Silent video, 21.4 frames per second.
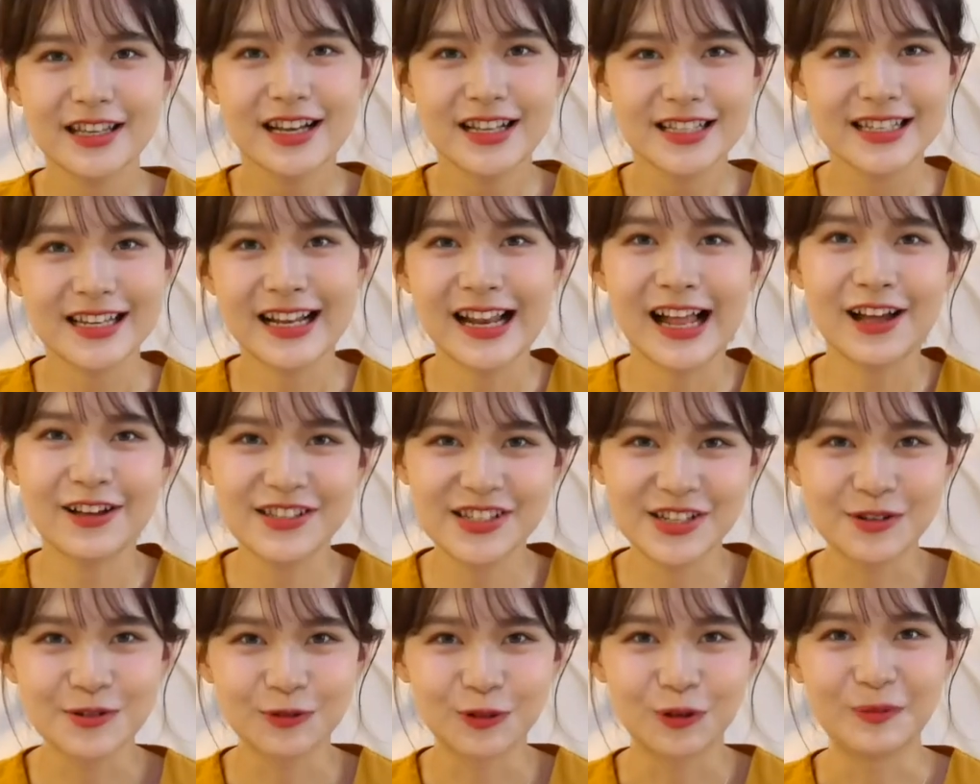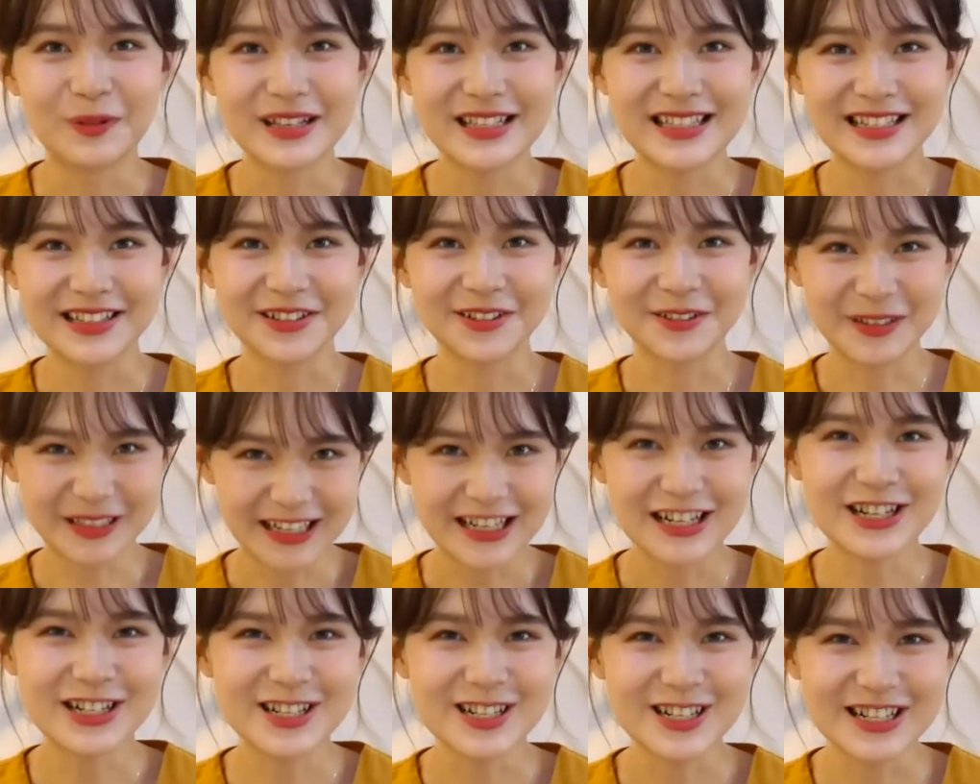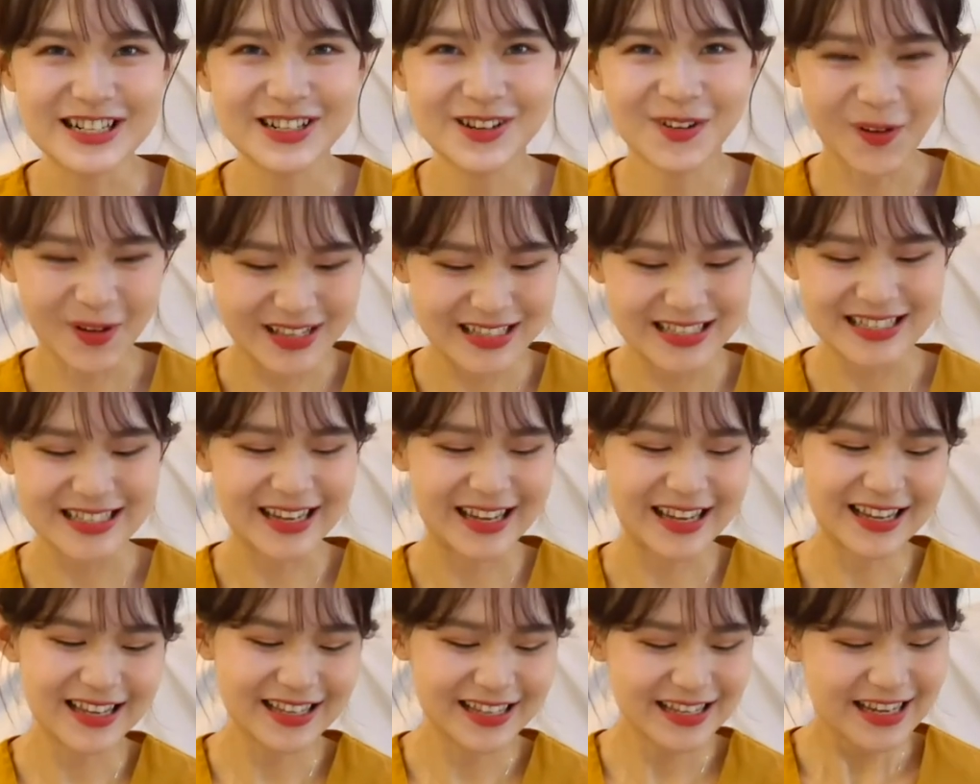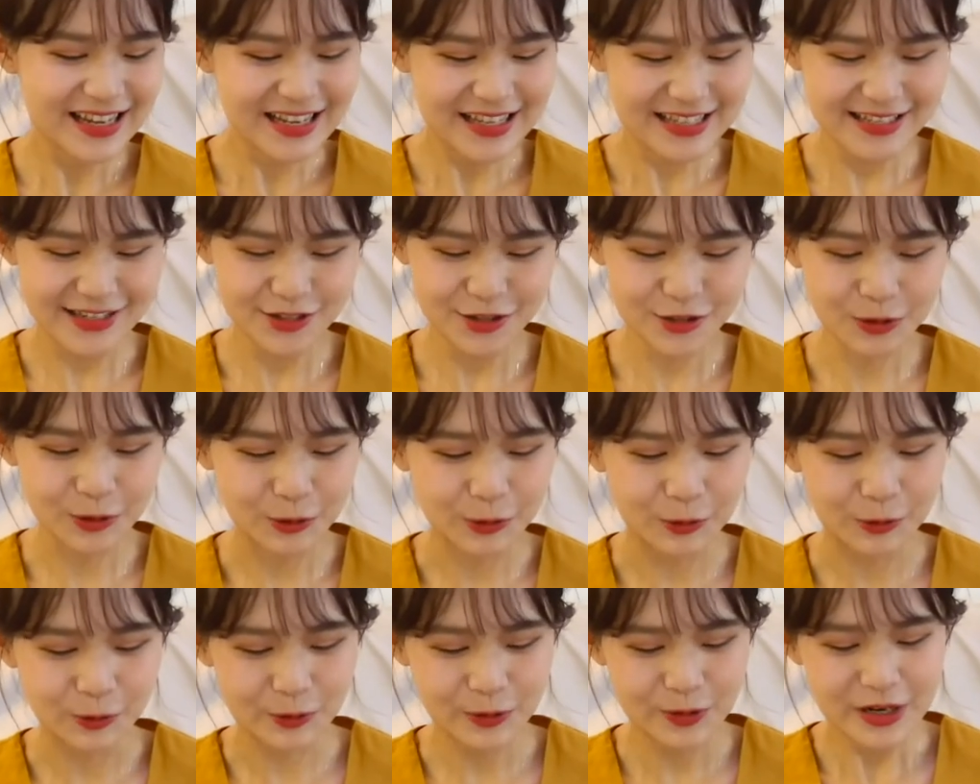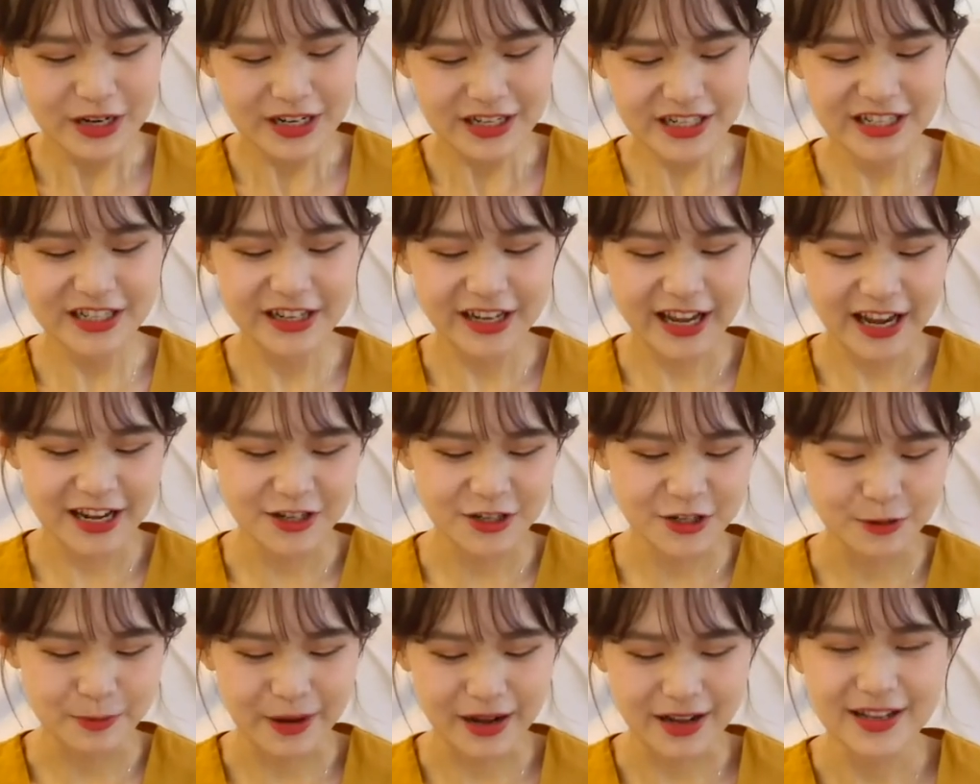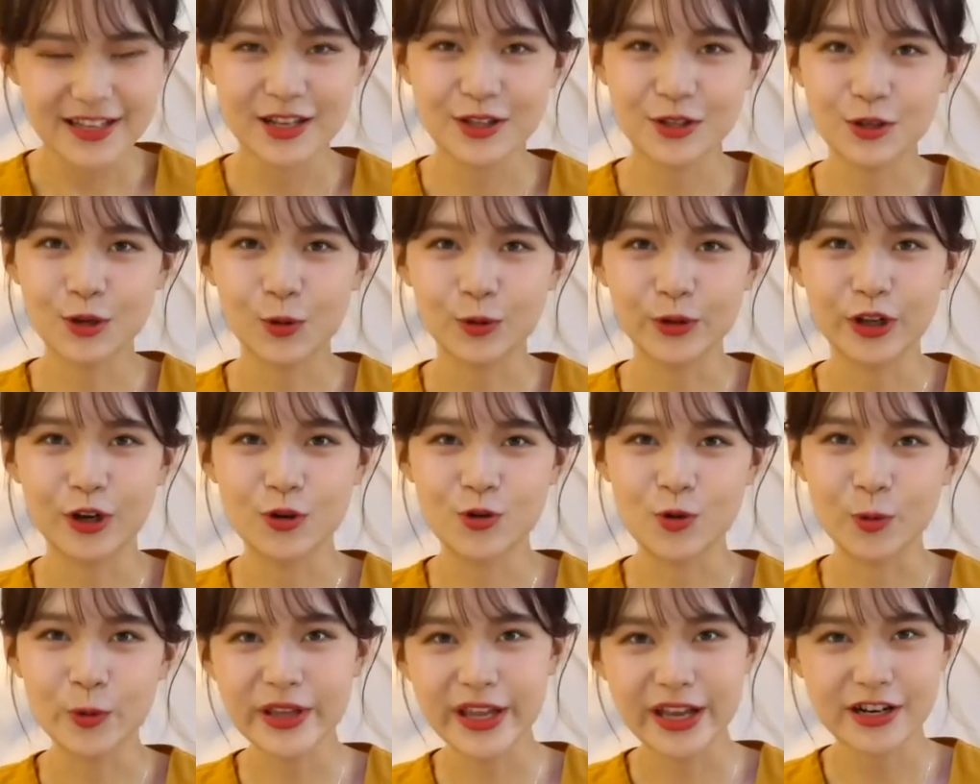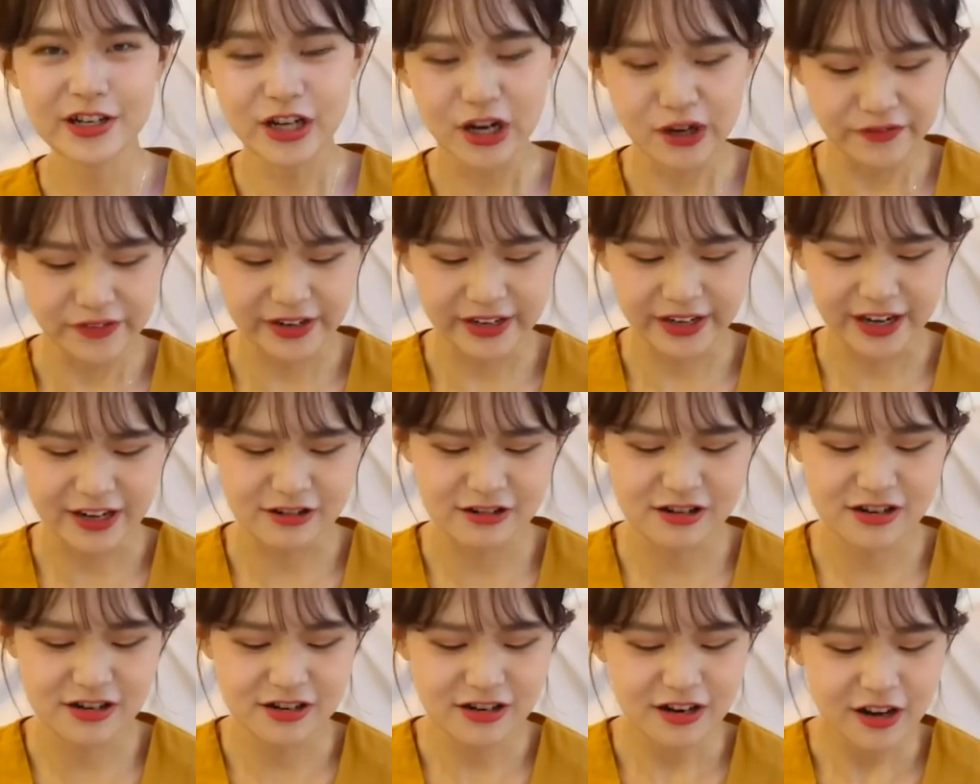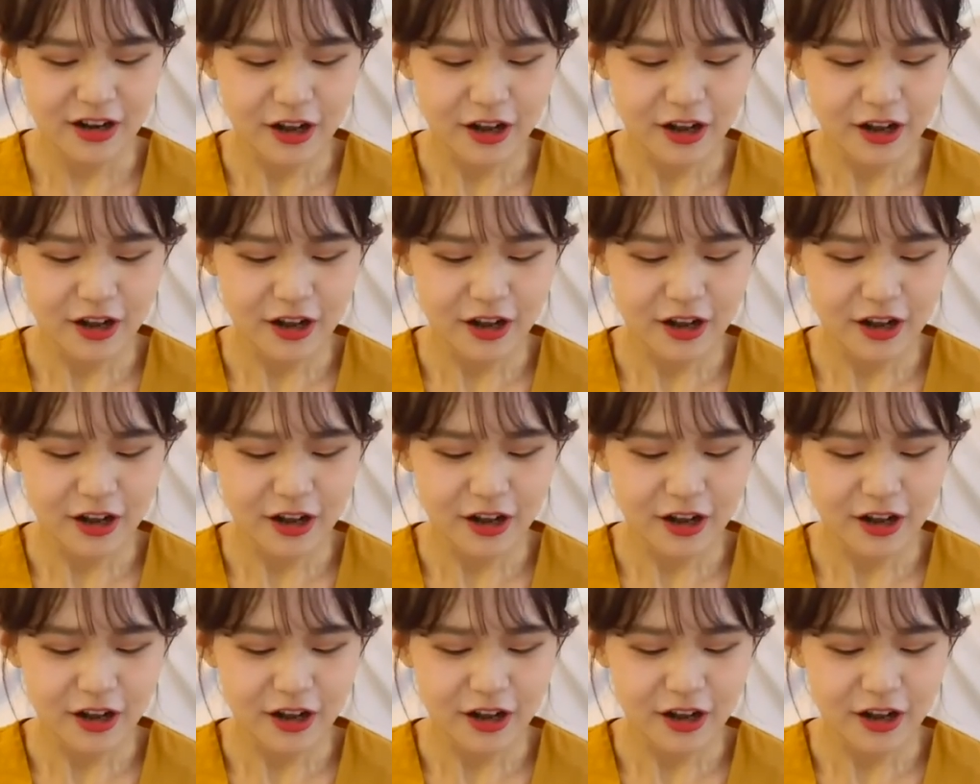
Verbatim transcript: 接下来进入我们激动的试吃环节，先从这个开始吧，先从我的熔岩炒饭开始。